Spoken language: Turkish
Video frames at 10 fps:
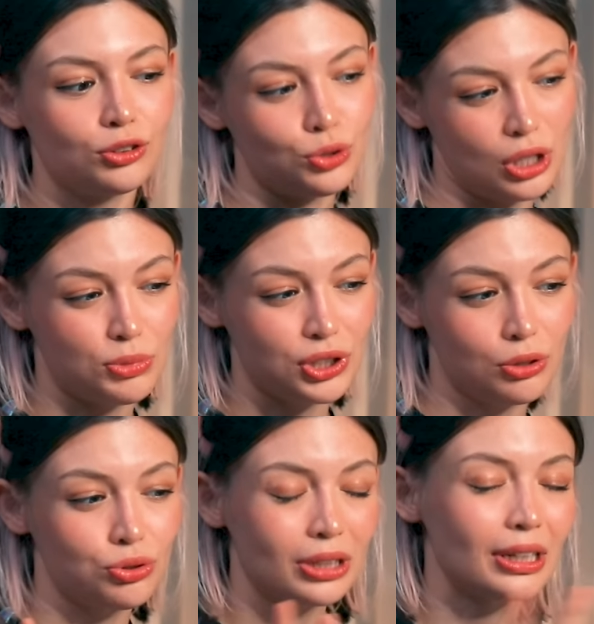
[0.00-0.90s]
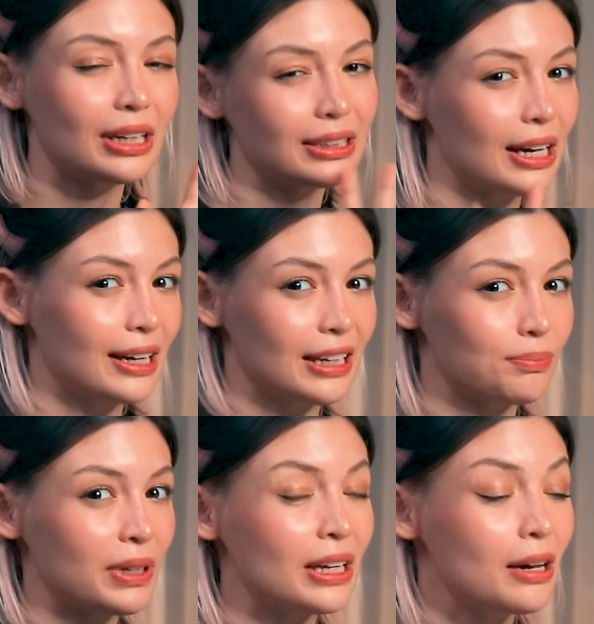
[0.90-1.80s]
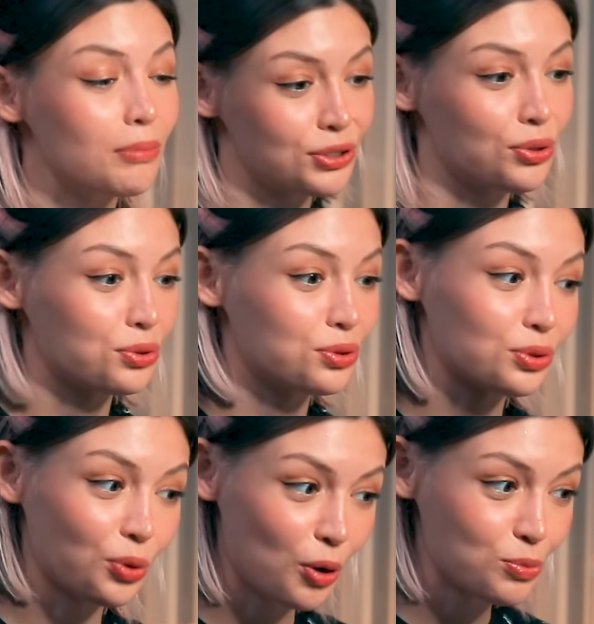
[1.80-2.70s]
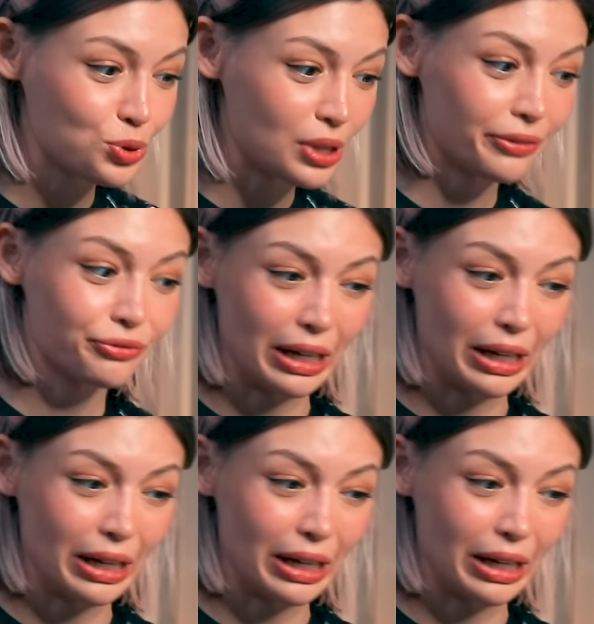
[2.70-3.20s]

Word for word: döşemişler. Üzerine rengarenk bir masa örtüsü koymuşlar.